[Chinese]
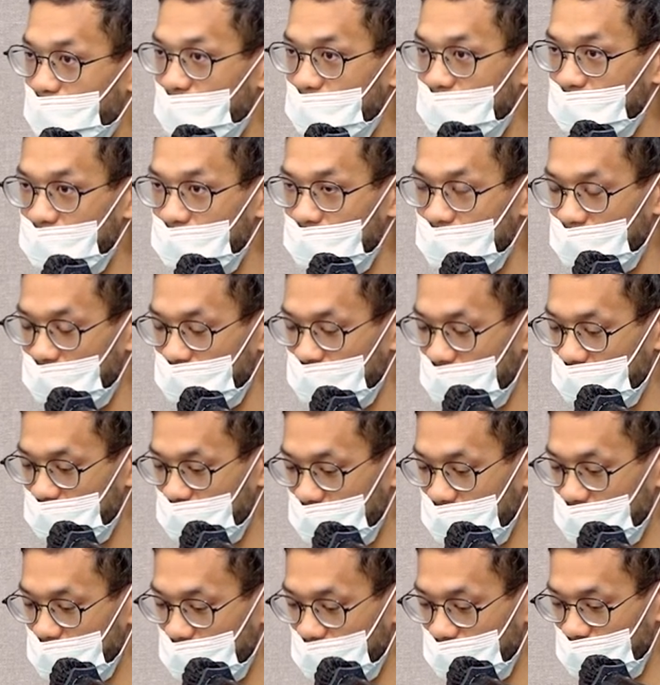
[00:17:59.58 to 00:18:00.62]
本。那这
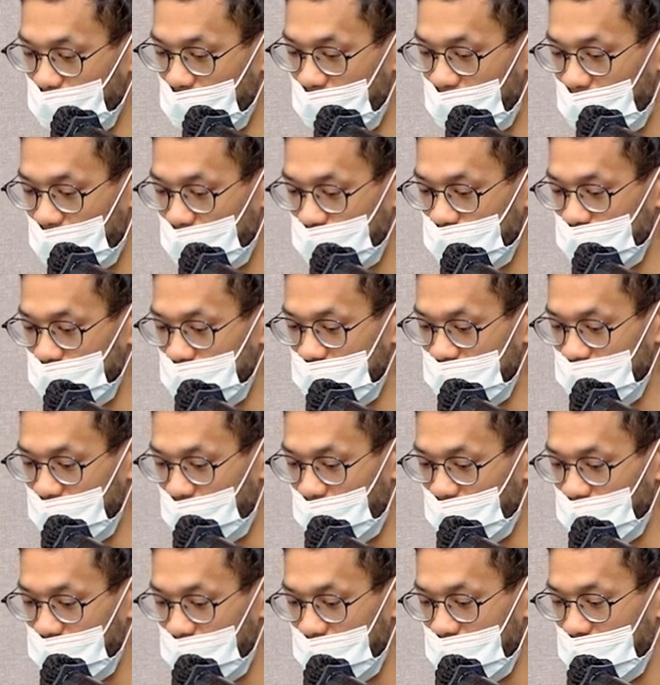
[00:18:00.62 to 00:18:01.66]
个是为了要去
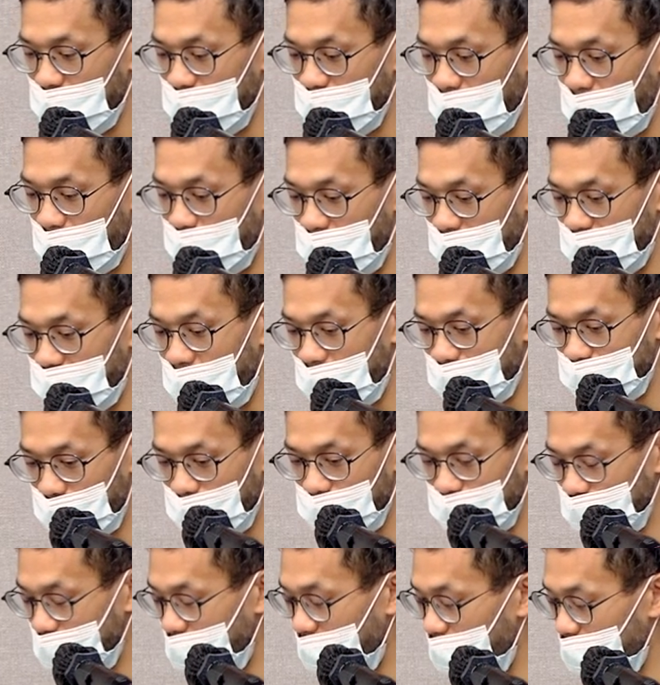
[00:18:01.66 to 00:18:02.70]
叫它平台专
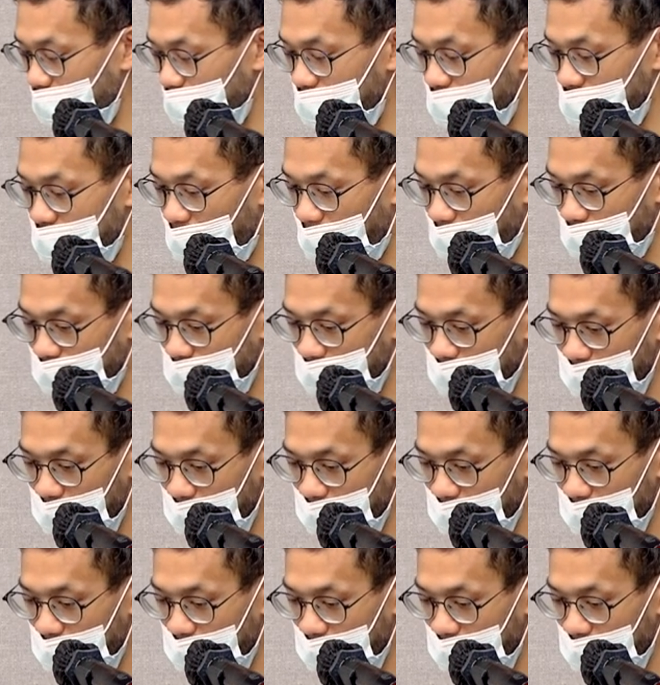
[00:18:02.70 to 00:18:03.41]
属的 API。哦，